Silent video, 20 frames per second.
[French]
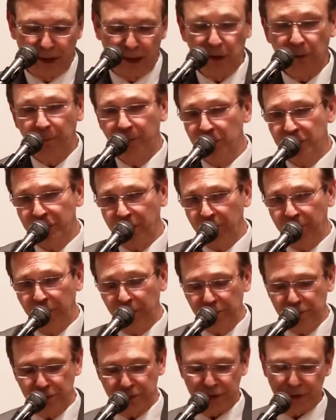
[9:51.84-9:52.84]
de plus en
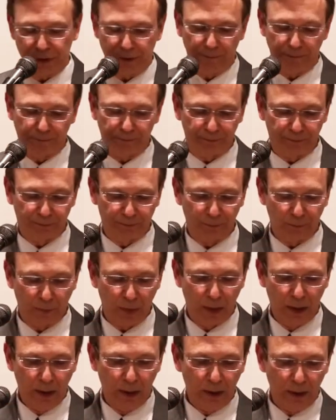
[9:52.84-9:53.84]
plus,
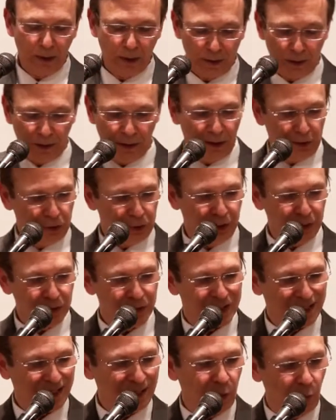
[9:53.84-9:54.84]
les gens
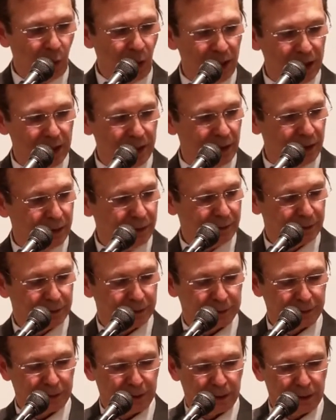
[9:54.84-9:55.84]
s'éloignent
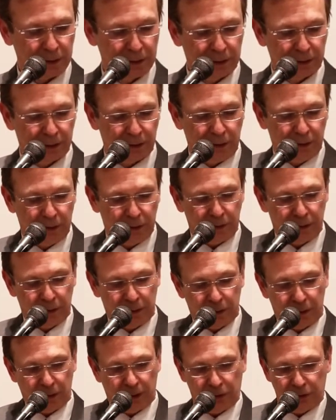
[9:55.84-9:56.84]

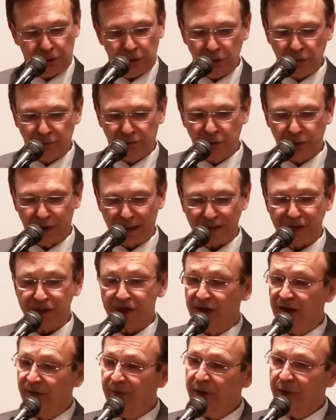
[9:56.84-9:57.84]
du Nouveau
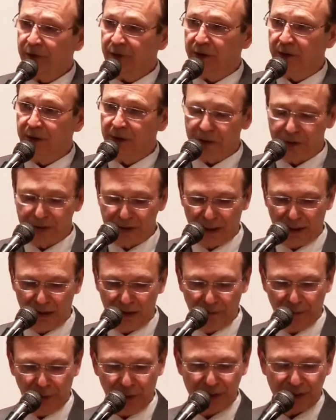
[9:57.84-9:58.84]
Testament, de
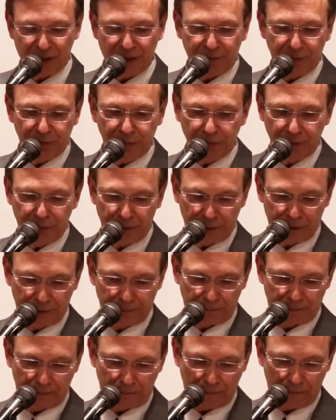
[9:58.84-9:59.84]
l'enseignement des apôtres.
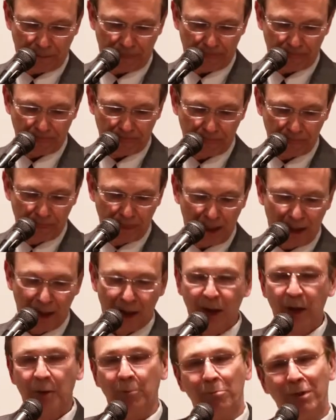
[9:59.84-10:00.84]

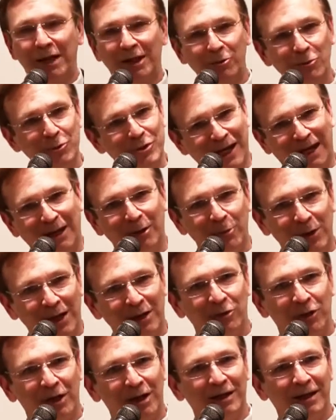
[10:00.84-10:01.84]
Mais nous allons
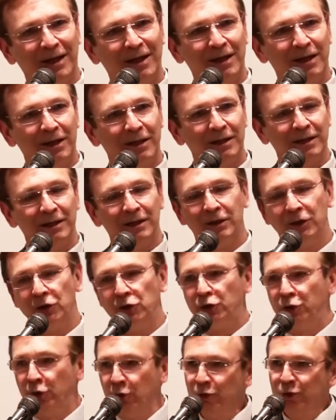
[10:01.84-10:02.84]
être
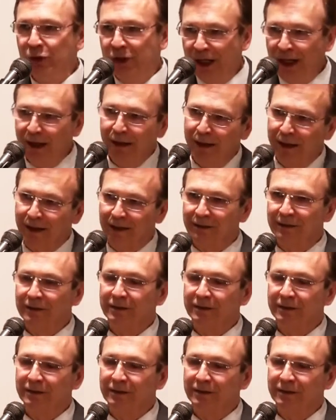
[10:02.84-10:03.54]
jugés